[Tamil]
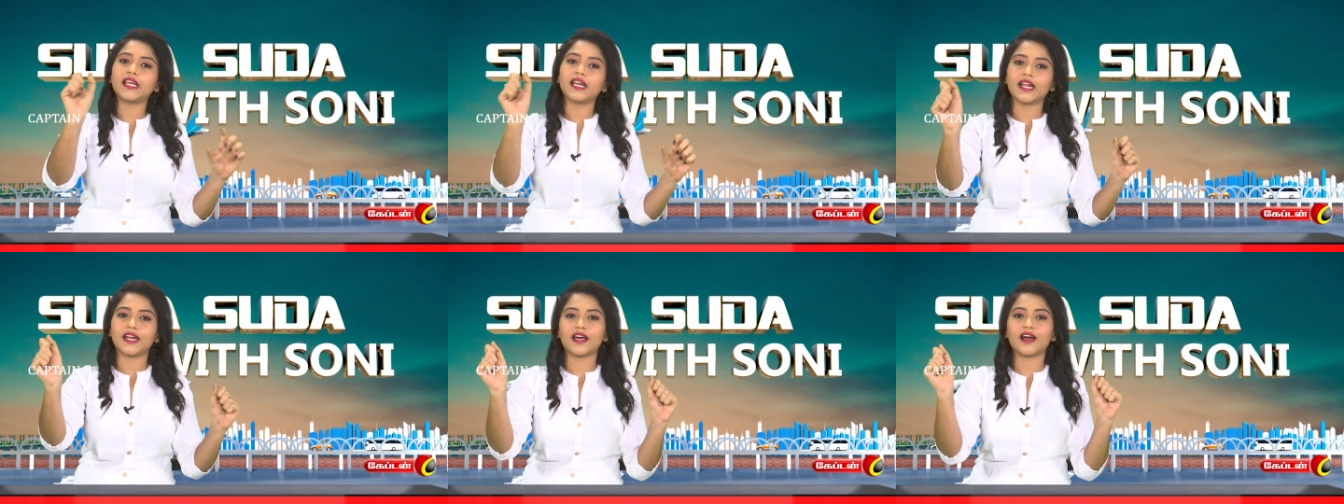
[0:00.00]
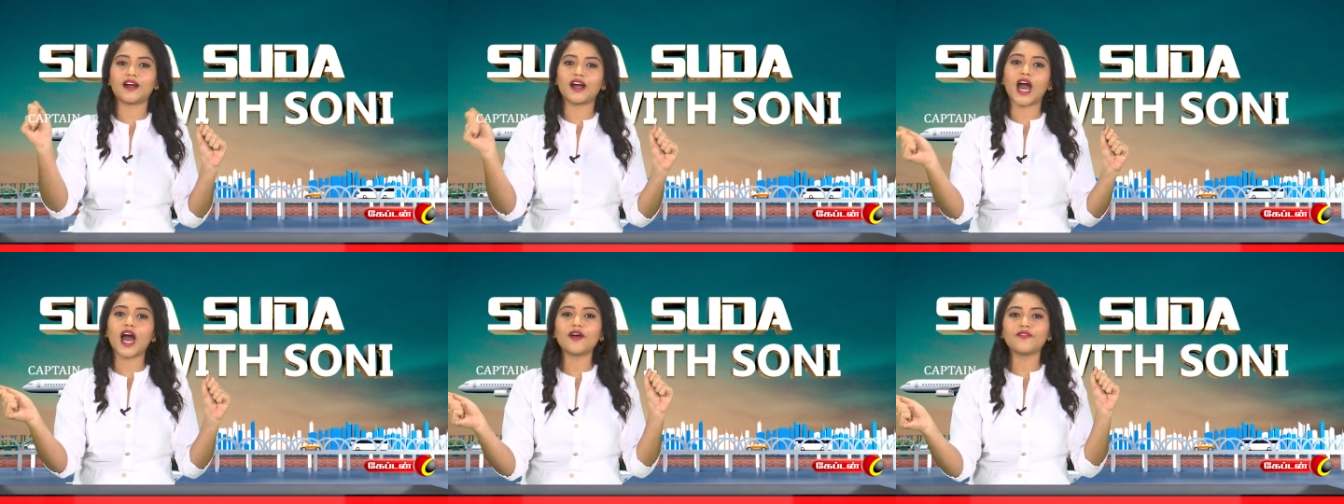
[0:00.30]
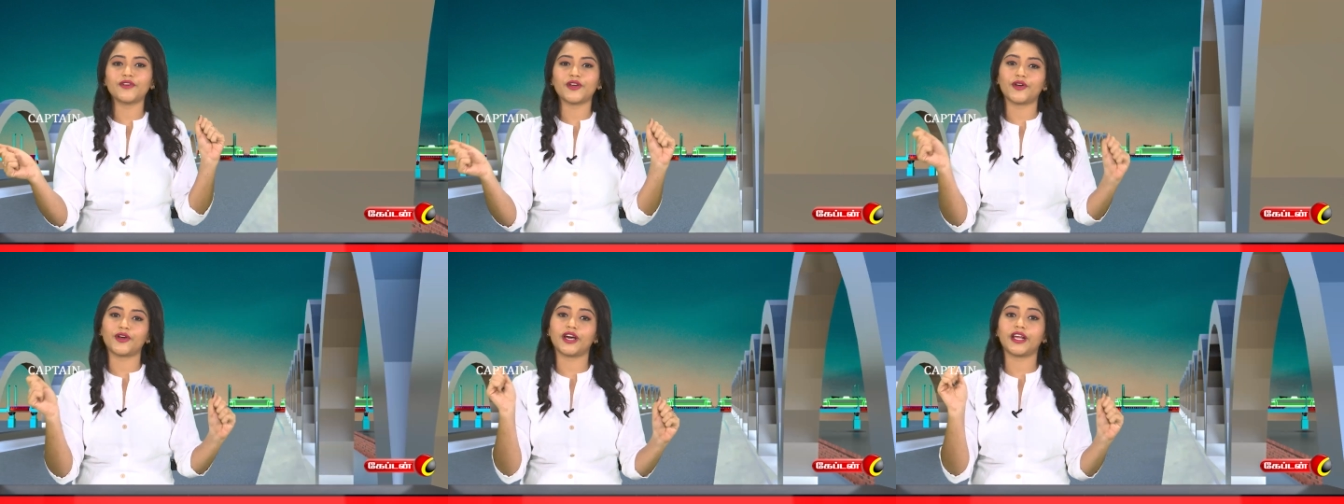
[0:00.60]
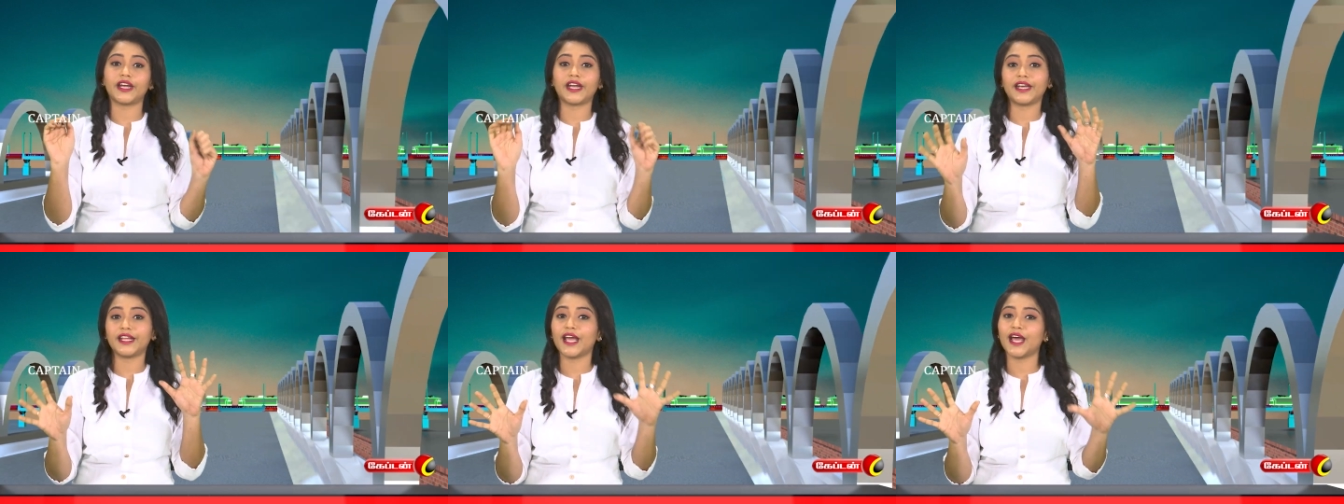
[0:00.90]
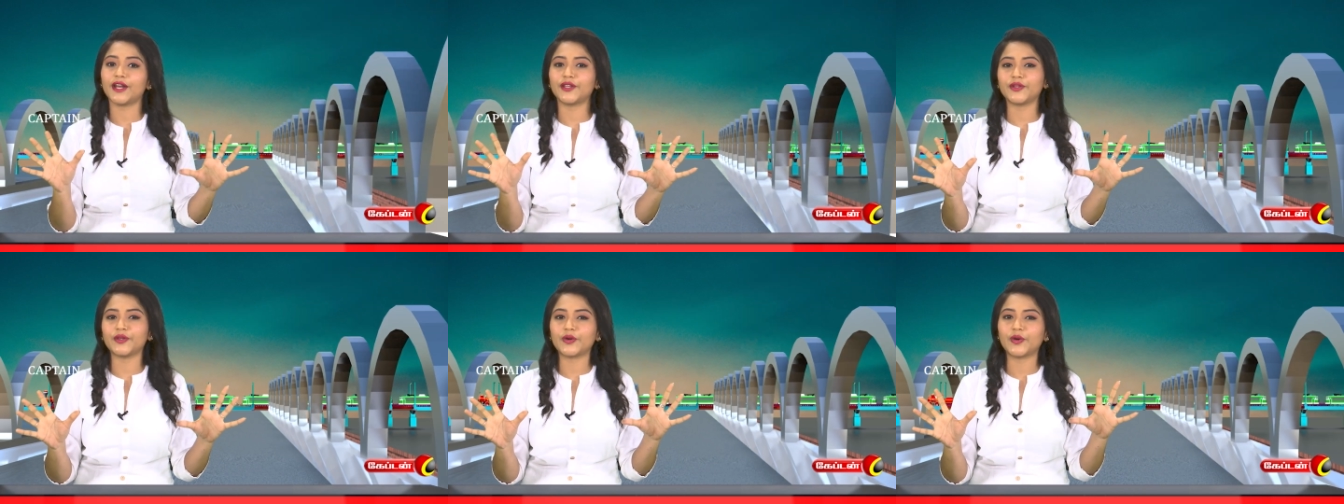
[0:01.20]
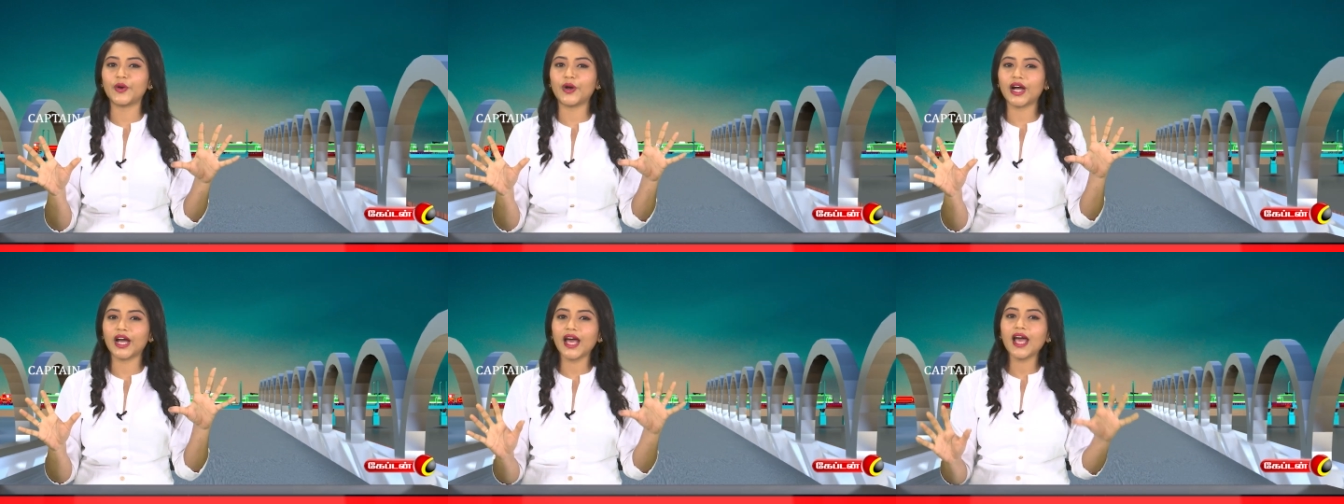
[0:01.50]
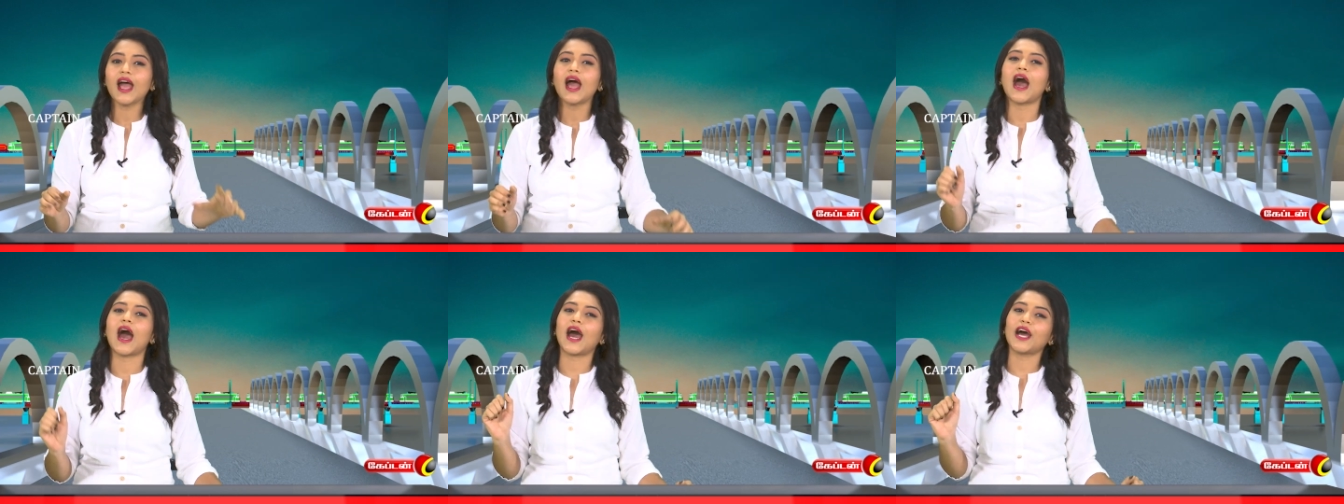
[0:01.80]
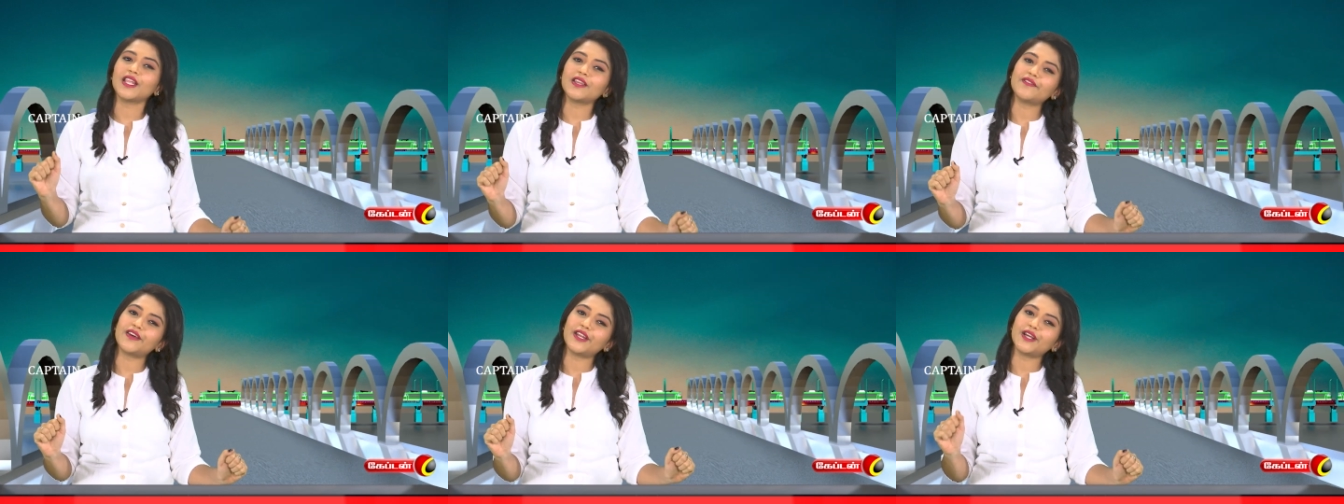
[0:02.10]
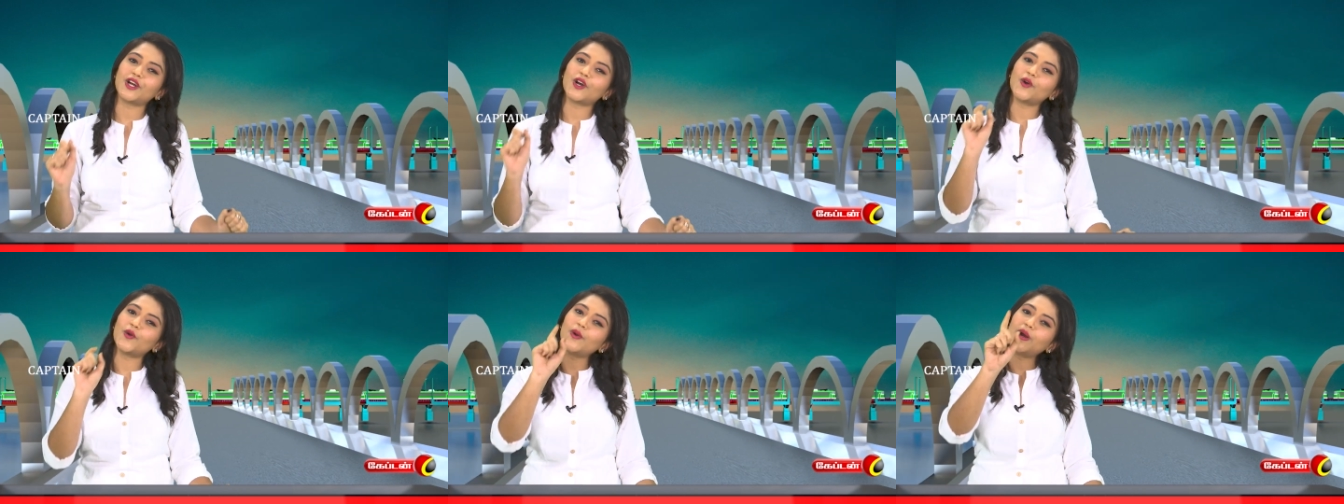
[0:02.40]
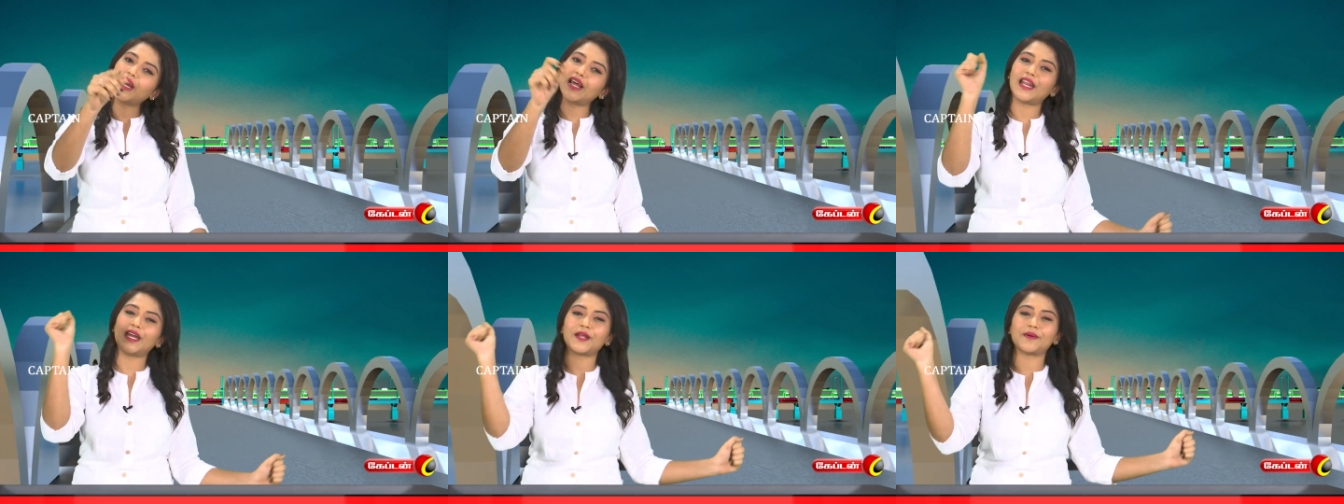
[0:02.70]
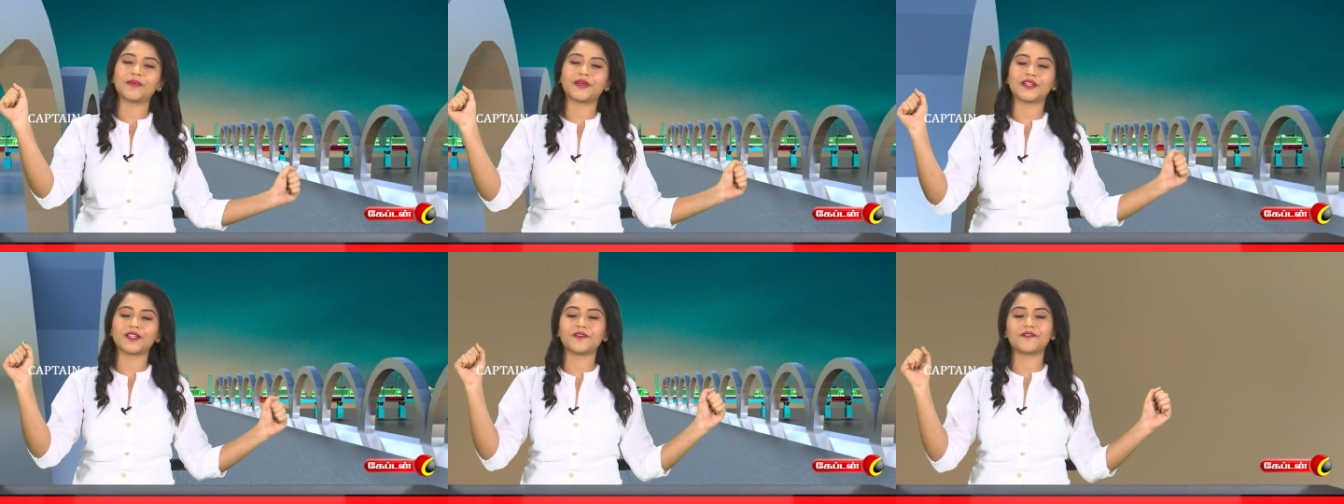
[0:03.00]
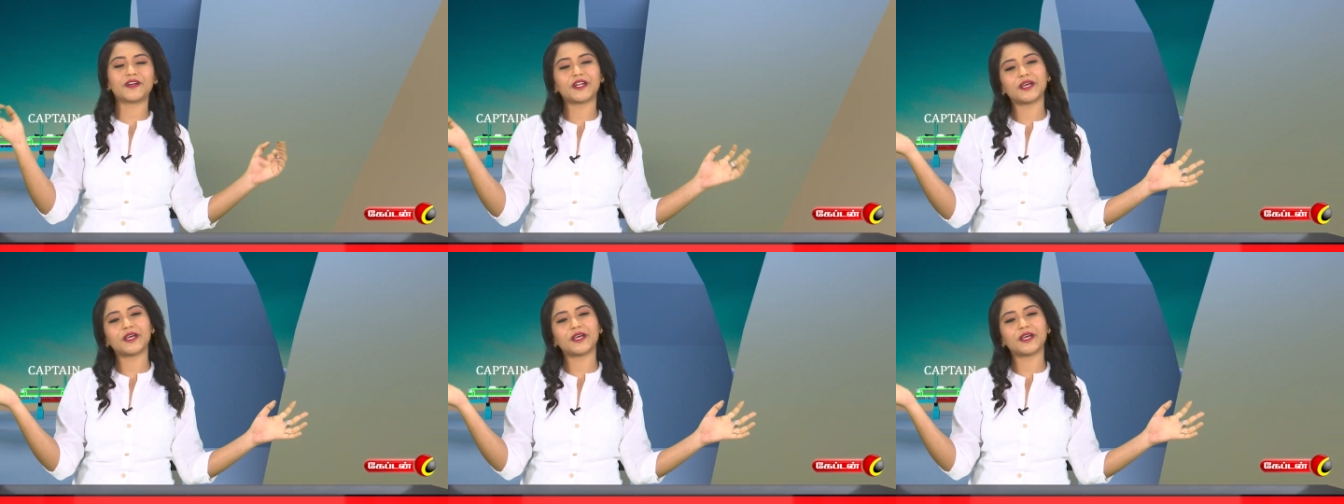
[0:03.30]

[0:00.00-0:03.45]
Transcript: இல்லைனா காஃபியோட ரெடியாக இருந்துக்கோங்க அது வரைக்கும் உங்களிடமிருந்து